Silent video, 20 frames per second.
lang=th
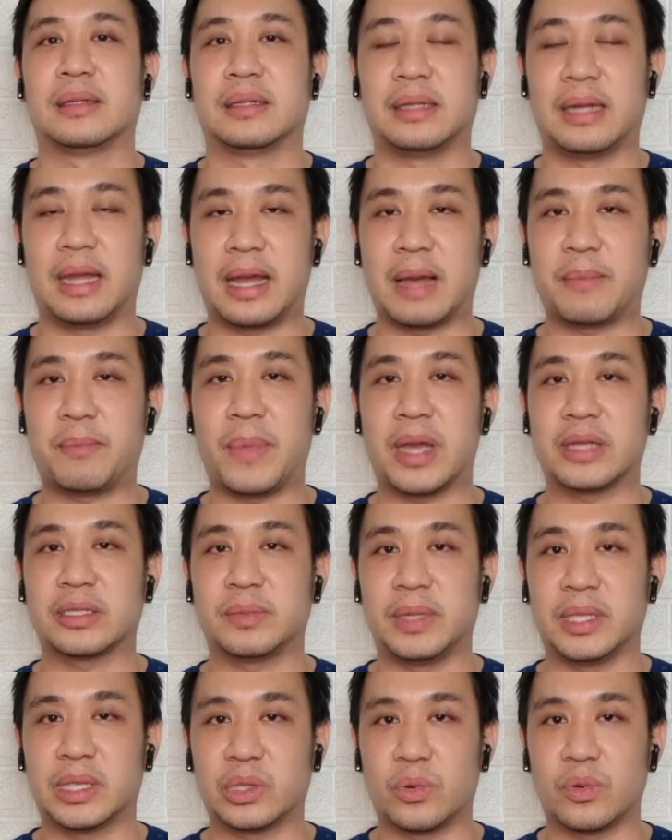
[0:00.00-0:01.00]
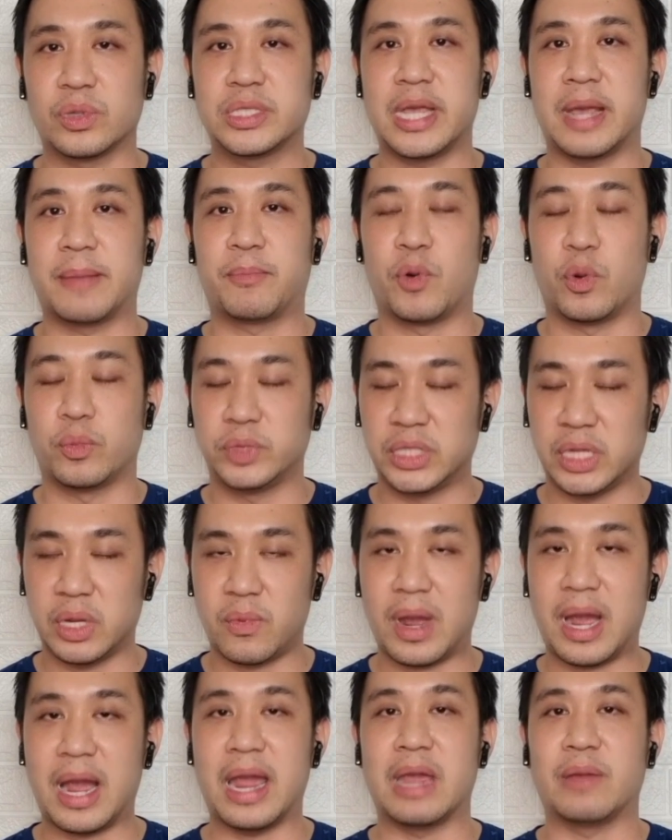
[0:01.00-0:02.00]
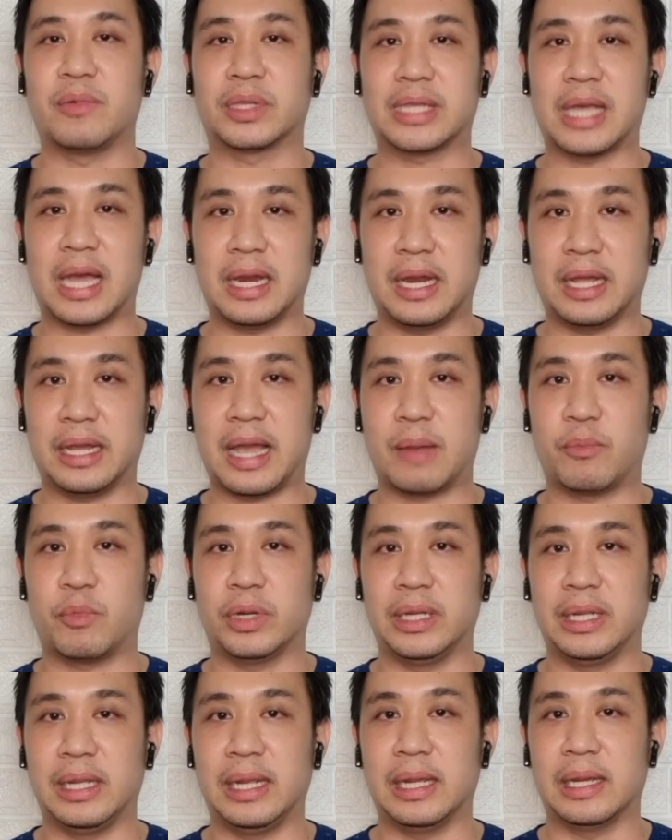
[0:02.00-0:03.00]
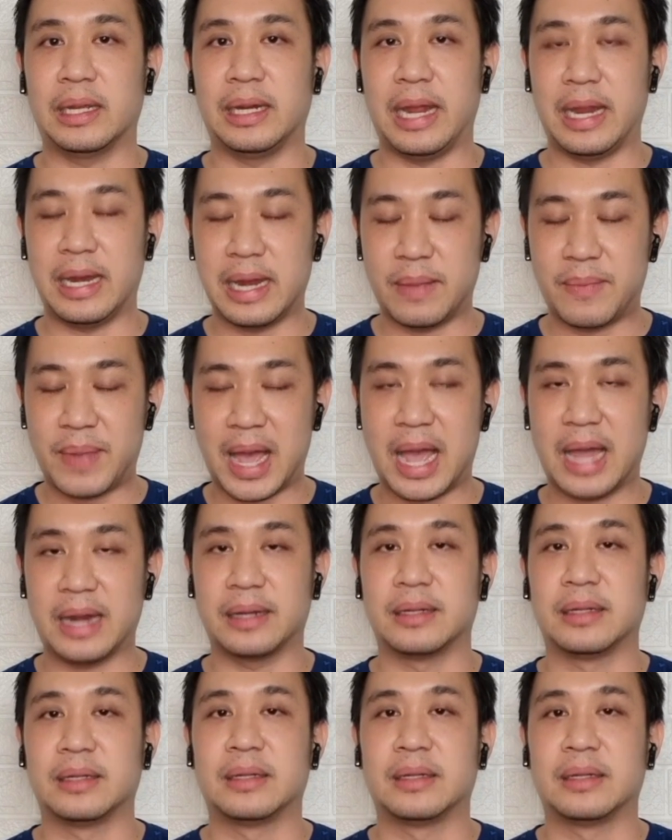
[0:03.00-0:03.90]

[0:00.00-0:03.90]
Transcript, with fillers: นะครับแม้จะมีโตเจ็บ ผมเชื่อว่าเอเวอร์ตันนะครับวันนี้เล่นในบ้าน